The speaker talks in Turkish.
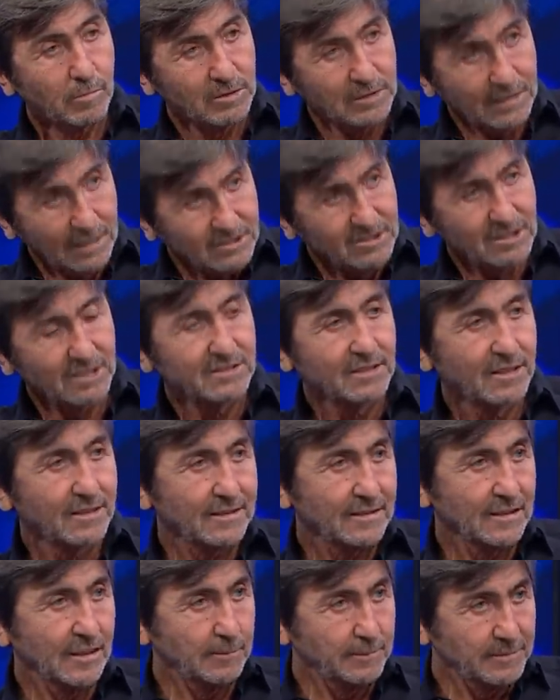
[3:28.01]

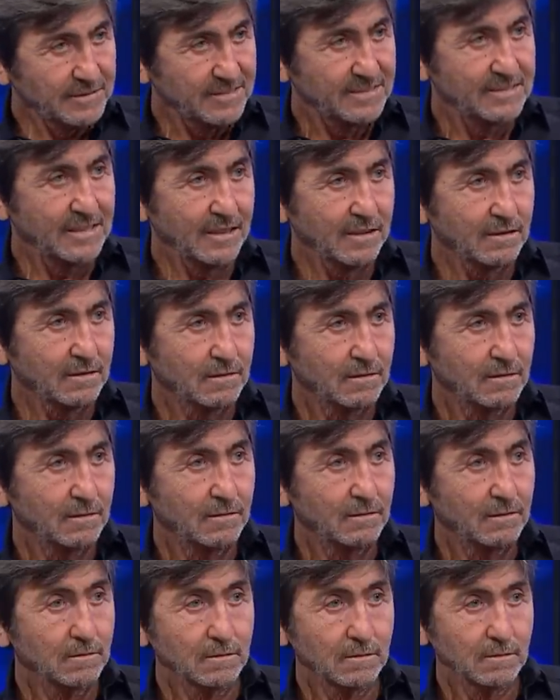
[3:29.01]
Gerçekten ne bizler.
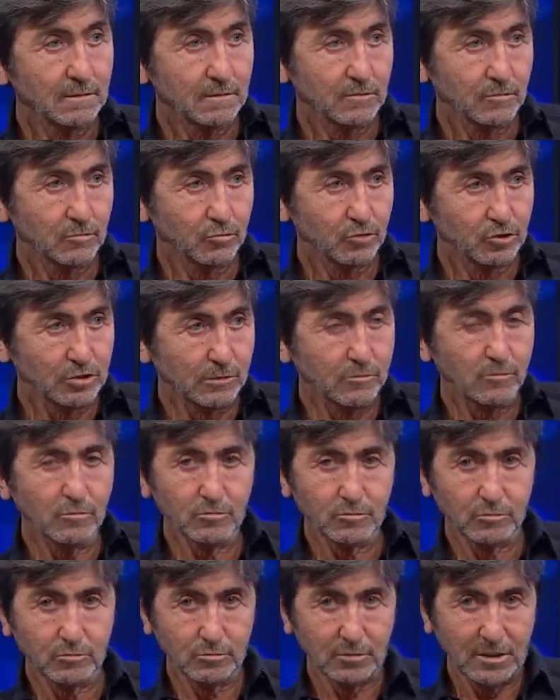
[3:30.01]

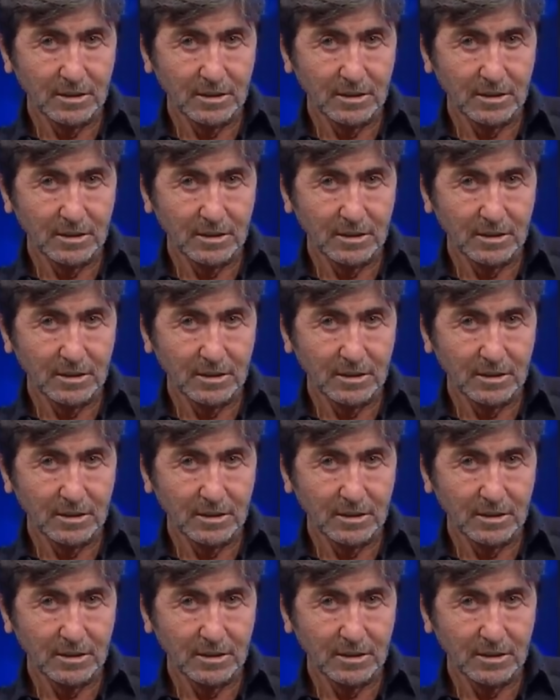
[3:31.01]
Düşünebiliyorsun